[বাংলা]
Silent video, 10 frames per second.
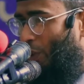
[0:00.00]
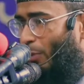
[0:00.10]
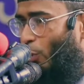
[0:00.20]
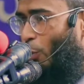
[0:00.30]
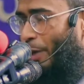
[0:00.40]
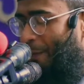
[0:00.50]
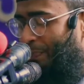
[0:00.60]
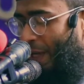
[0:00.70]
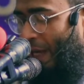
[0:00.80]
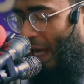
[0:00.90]
কথা বলবে
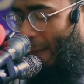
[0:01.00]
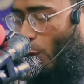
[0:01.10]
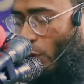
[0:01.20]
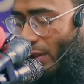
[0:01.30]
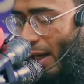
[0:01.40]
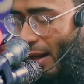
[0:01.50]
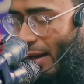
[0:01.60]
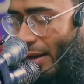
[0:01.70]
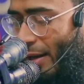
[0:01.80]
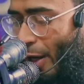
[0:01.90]
এবং
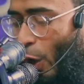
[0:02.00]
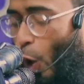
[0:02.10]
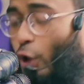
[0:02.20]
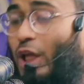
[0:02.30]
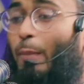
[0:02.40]
তারা কথা